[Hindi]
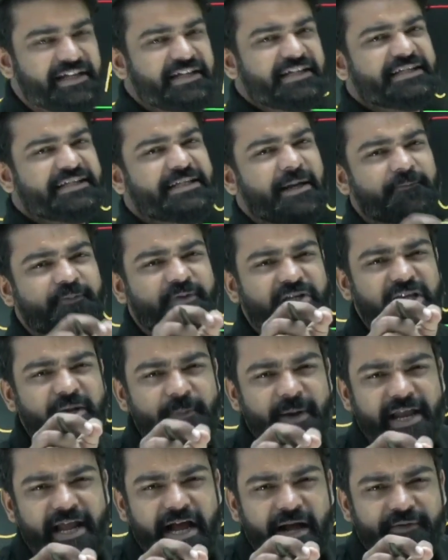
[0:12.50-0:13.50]
सबसे
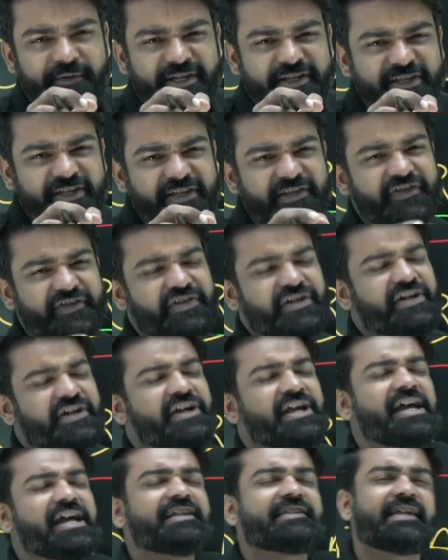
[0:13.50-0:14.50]
पहले आप ये 60
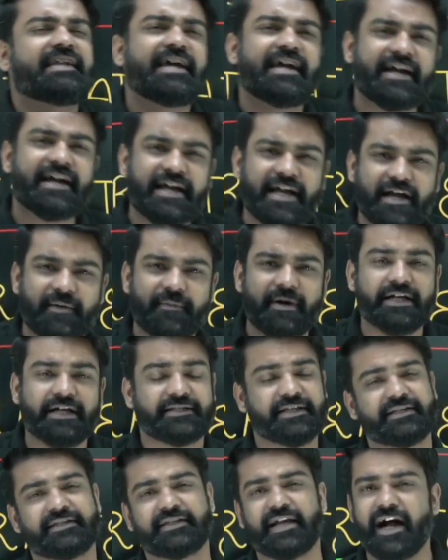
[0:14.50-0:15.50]
डेज रह गए हैं बस
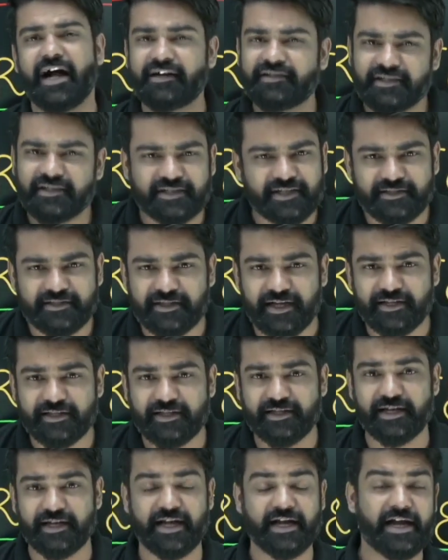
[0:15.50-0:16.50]
या 60 से 70
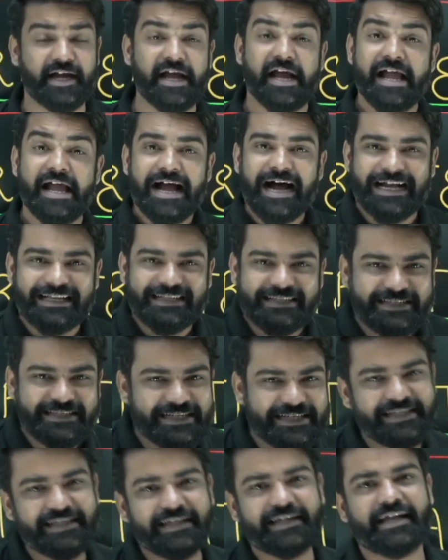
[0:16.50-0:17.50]
दिन रह गए
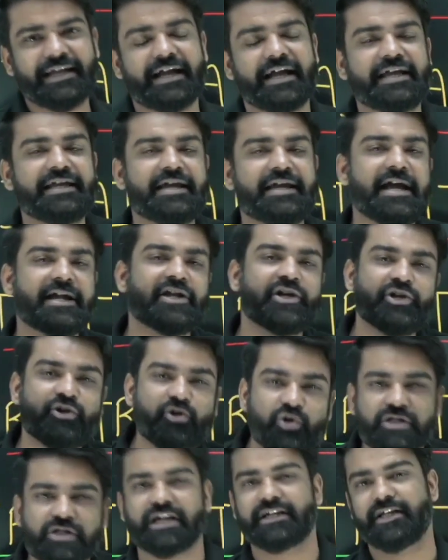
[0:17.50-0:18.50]
80 दिन रह गए ये
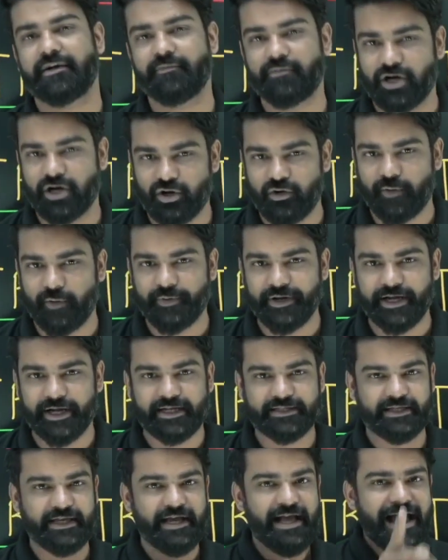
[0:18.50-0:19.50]
एटीट्यूड खत्म करो अपने यहां से